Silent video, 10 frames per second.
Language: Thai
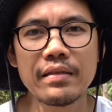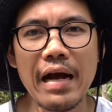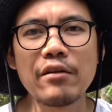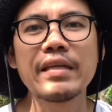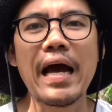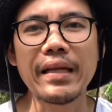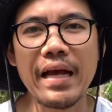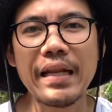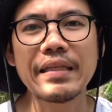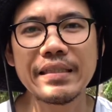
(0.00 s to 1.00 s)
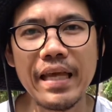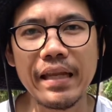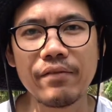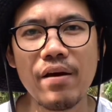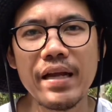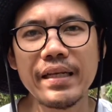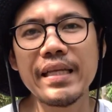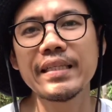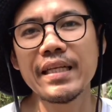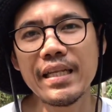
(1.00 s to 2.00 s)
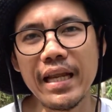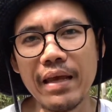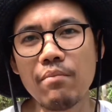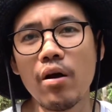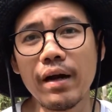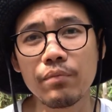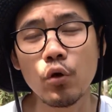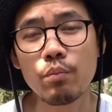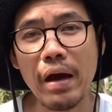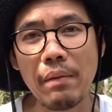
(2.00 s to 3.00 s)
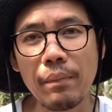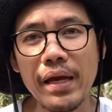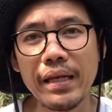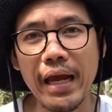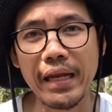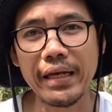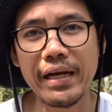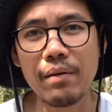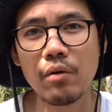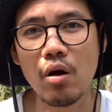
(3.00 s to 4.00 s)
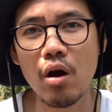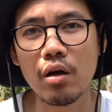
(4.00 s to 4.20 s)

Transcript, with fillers: ข่าวสารงานเกษตรว่าดินชนิดไหนเหมาะกับต้นไม้ประเภทไหนนะครับ ก็